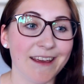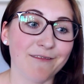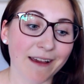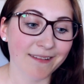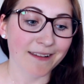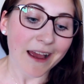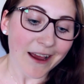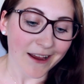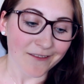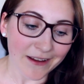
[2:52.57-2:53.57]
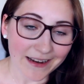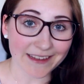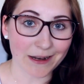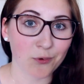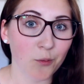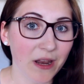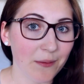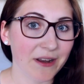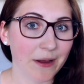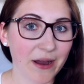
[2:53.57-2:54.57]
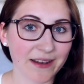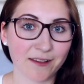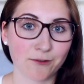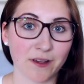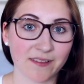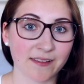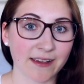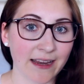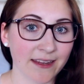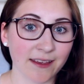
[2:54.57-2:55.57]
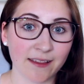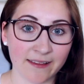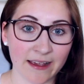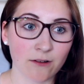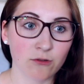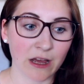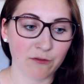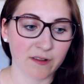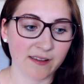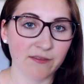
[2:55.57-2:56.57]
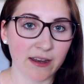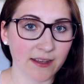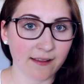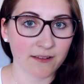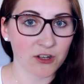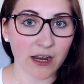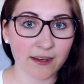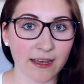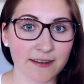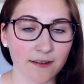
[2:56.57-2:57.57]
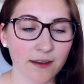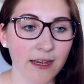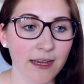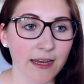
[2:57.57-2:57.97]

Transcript: Was wirklich ein Problem in der Partnersuche ist. Das kann ich sehr gut nachvollziehen, wenn ich jetzt Char nicht hätte.